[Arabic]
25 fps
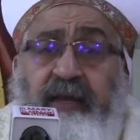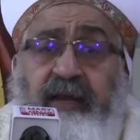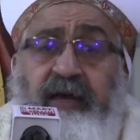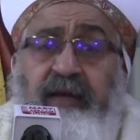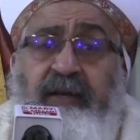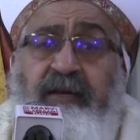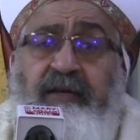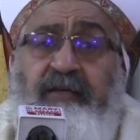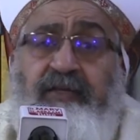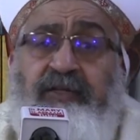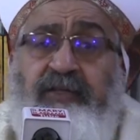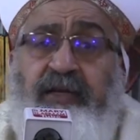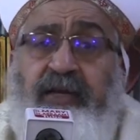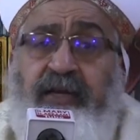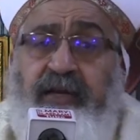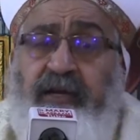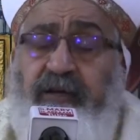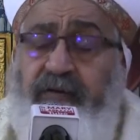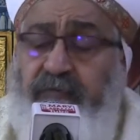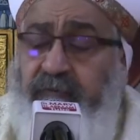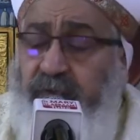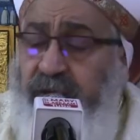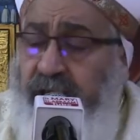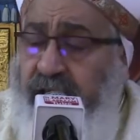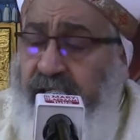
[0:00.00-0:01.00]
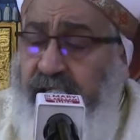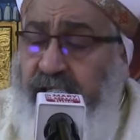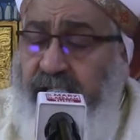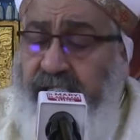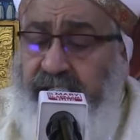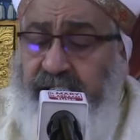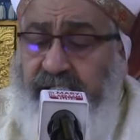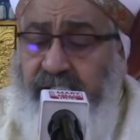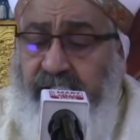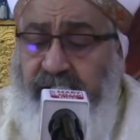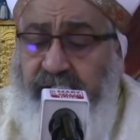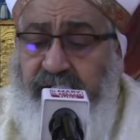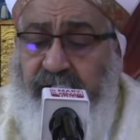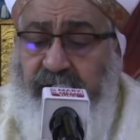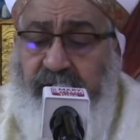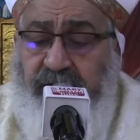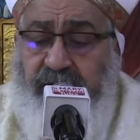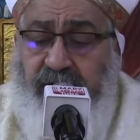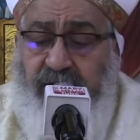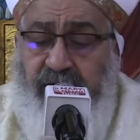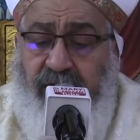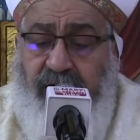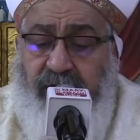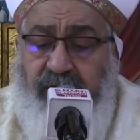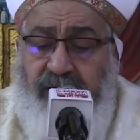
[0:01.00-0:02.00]
لا نشترك في هذه
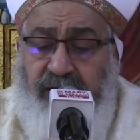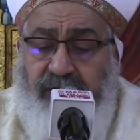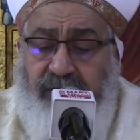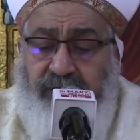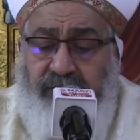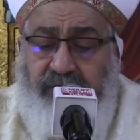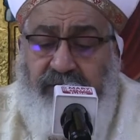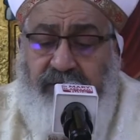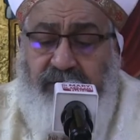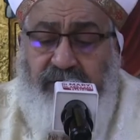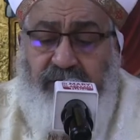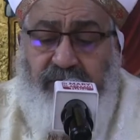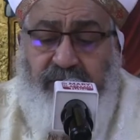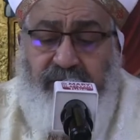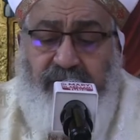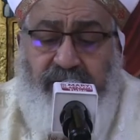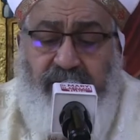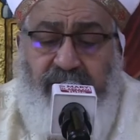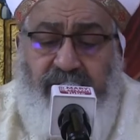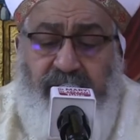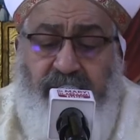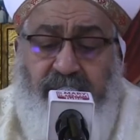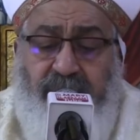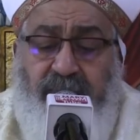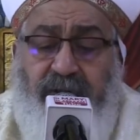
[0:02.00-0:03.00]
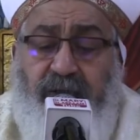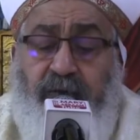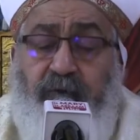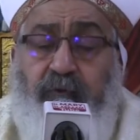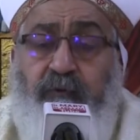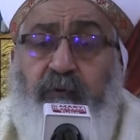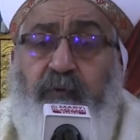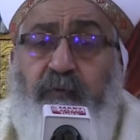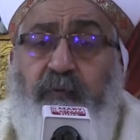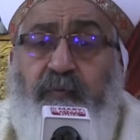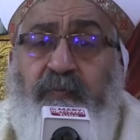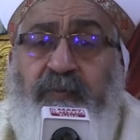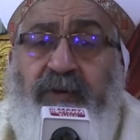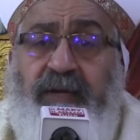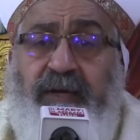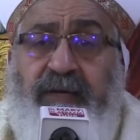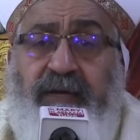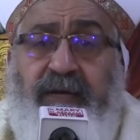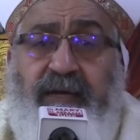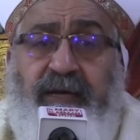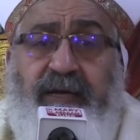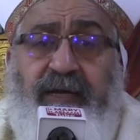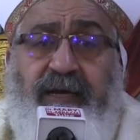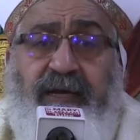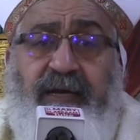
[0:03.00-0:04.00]
الإشاعات مطلوب
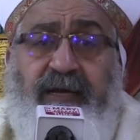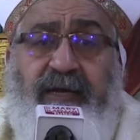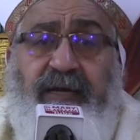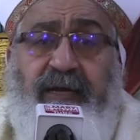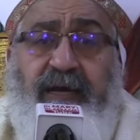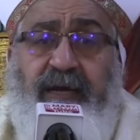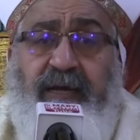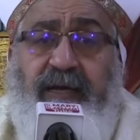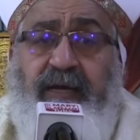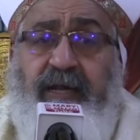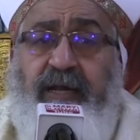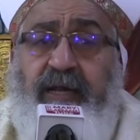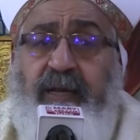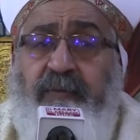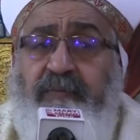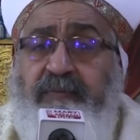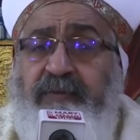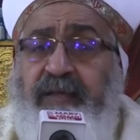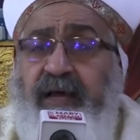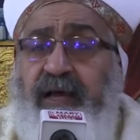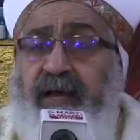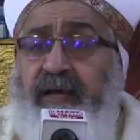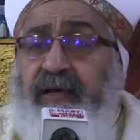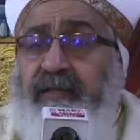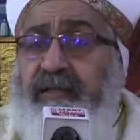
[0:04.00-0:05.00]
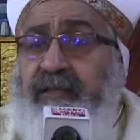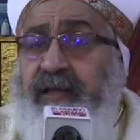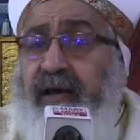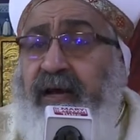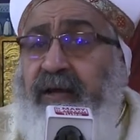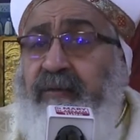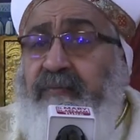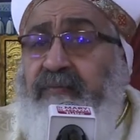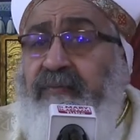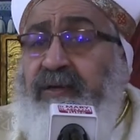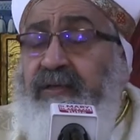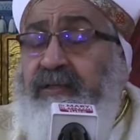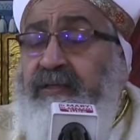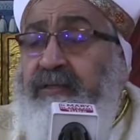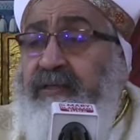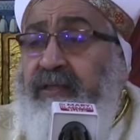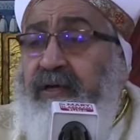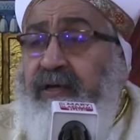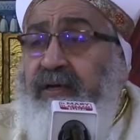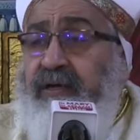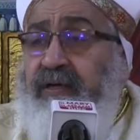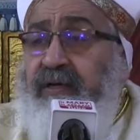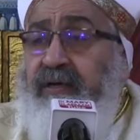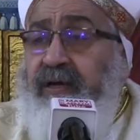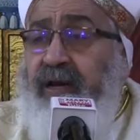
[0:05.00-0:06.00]
مننا ان احنا نبتعد عن
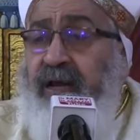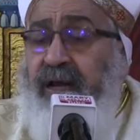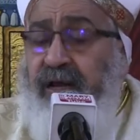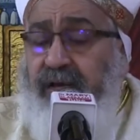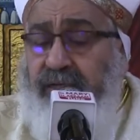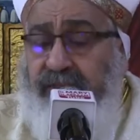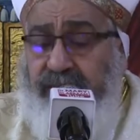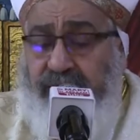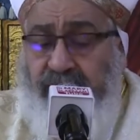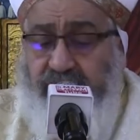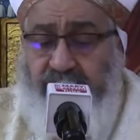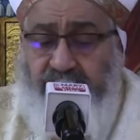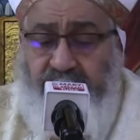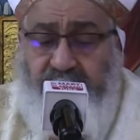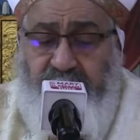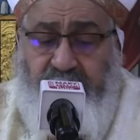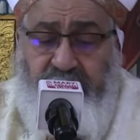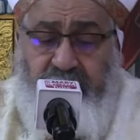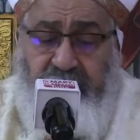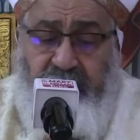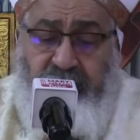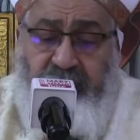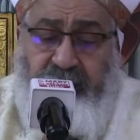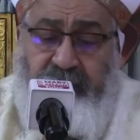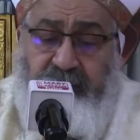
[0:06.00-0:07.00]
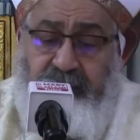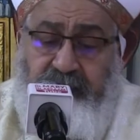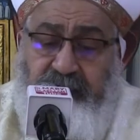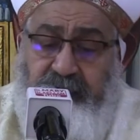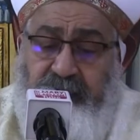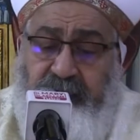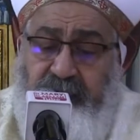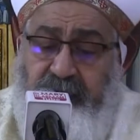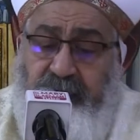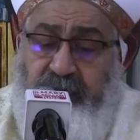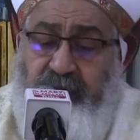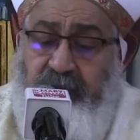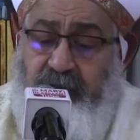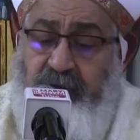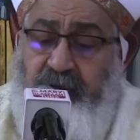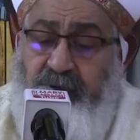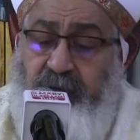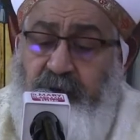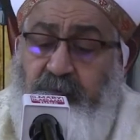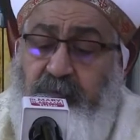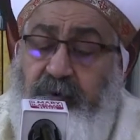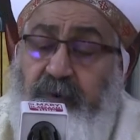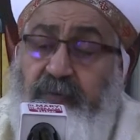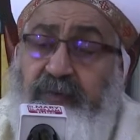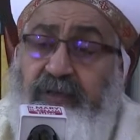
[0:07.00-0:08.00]
مصدر هذه الاشاعات
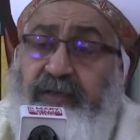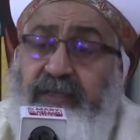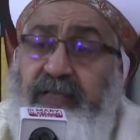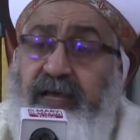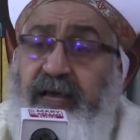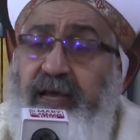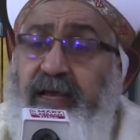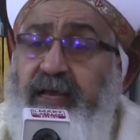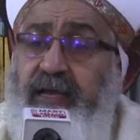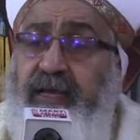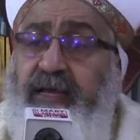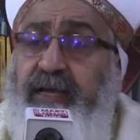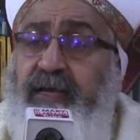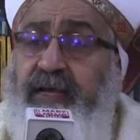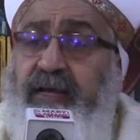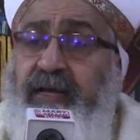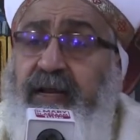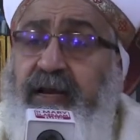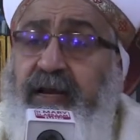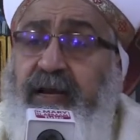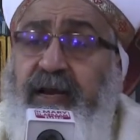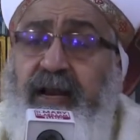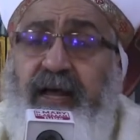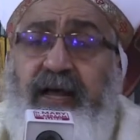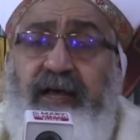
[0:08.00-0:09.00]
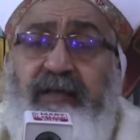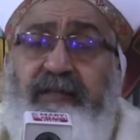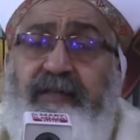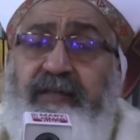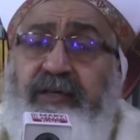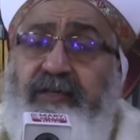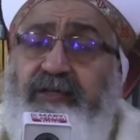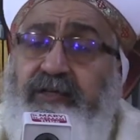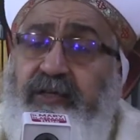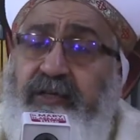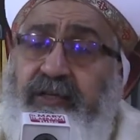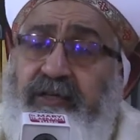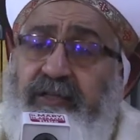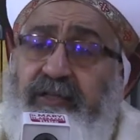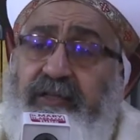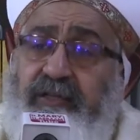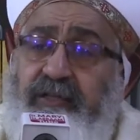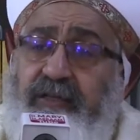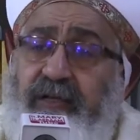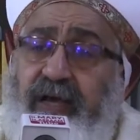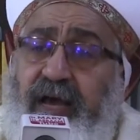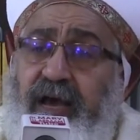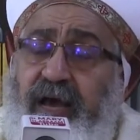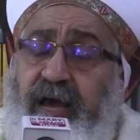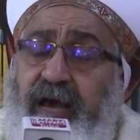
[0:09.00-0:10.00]
وبالتالي لا تجد
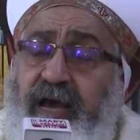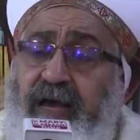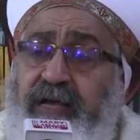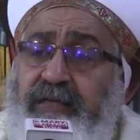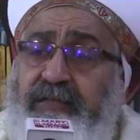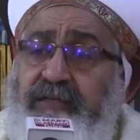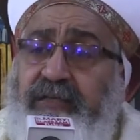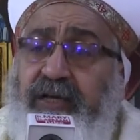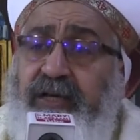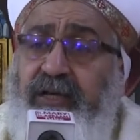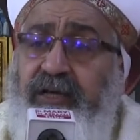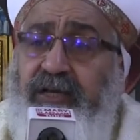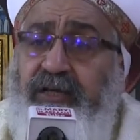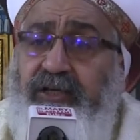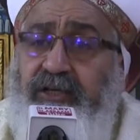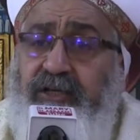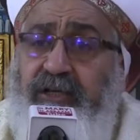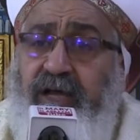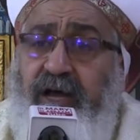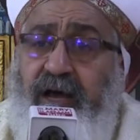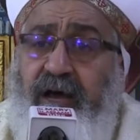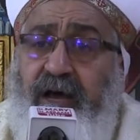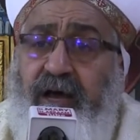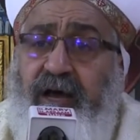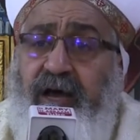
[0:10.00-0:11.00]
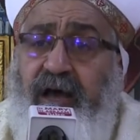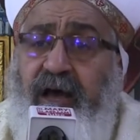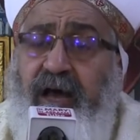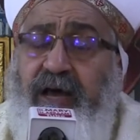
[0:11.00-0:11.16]
هذه الاشاعه